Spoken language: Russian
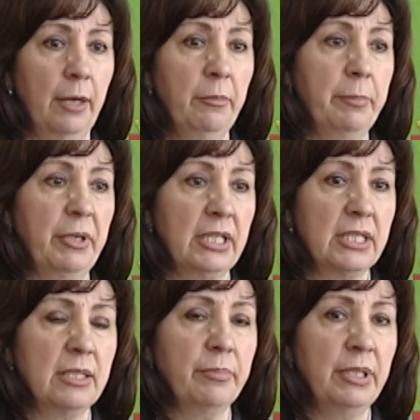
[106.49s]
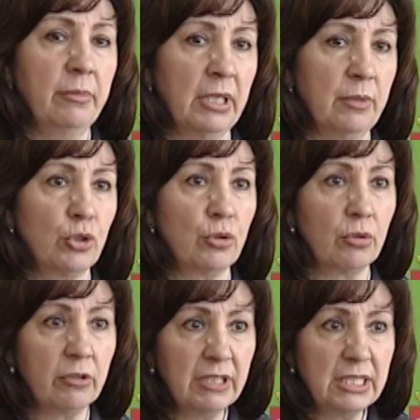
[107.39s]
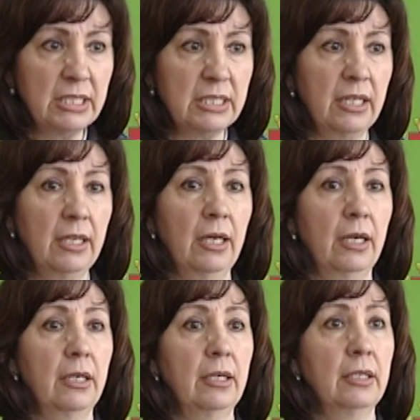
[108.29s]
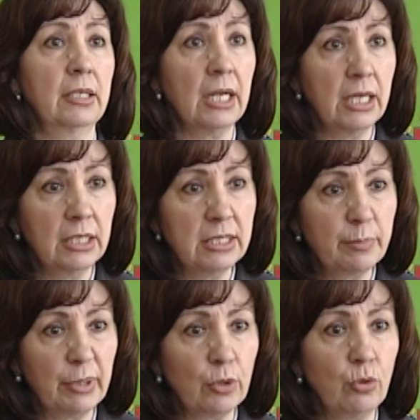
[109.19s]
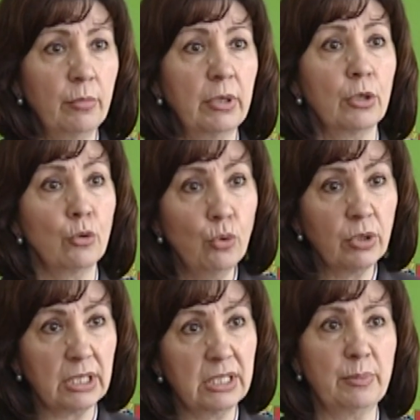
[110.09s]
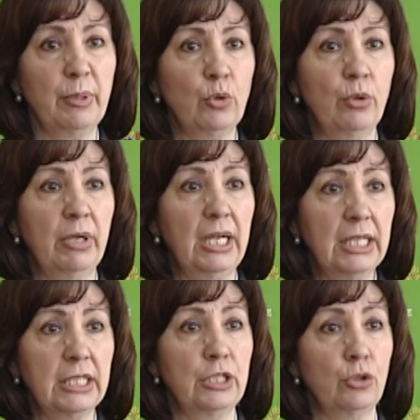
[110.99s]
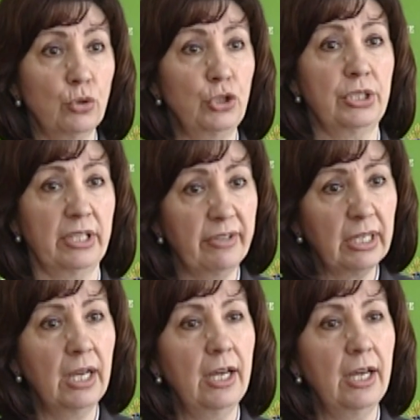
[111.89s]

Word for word: мы прекрасно понимаем, что руководитель э, рай исполкома, гор исполкома – это тот человек,